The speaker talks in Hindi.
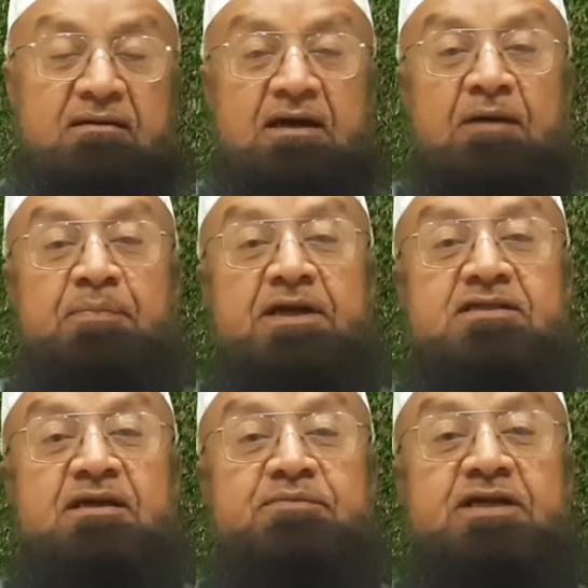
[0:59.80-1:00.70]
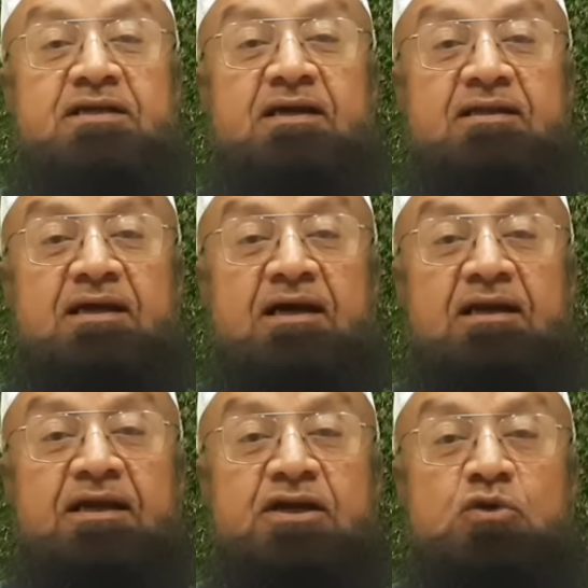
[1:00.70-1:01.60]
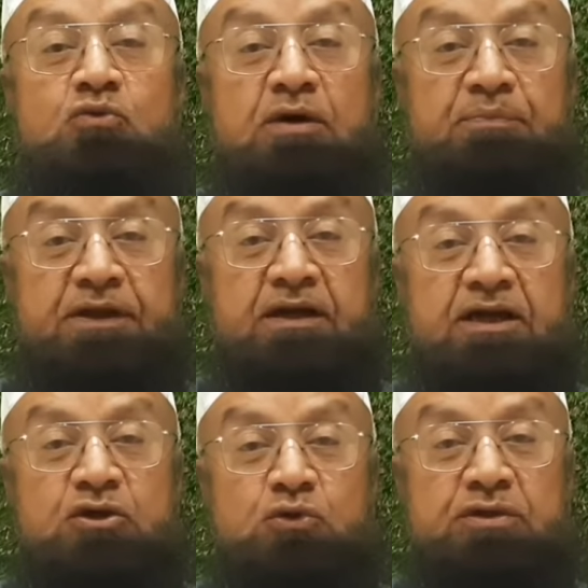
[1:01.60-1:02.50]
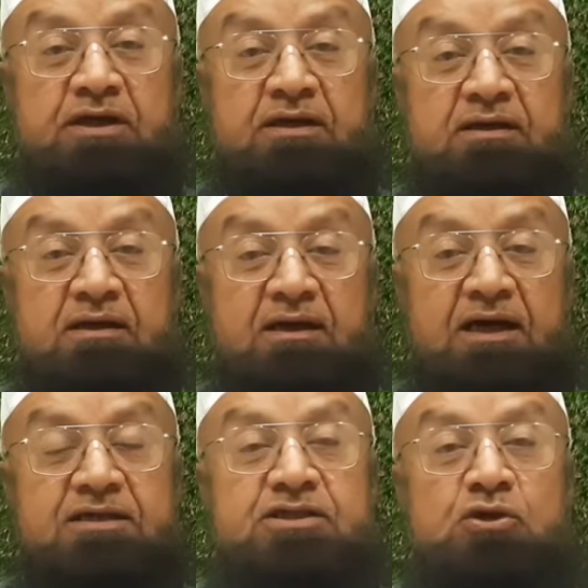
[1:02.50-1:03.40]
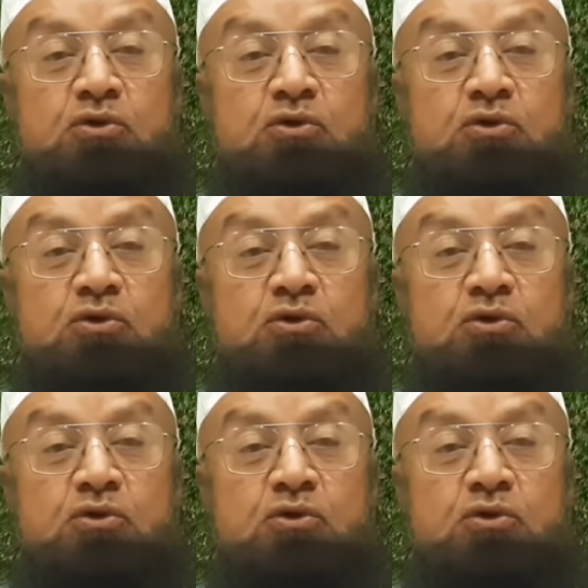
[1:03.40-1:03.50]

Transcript: अपना समझा जाता है लेकिन वो अपने नहीं होते ऐसे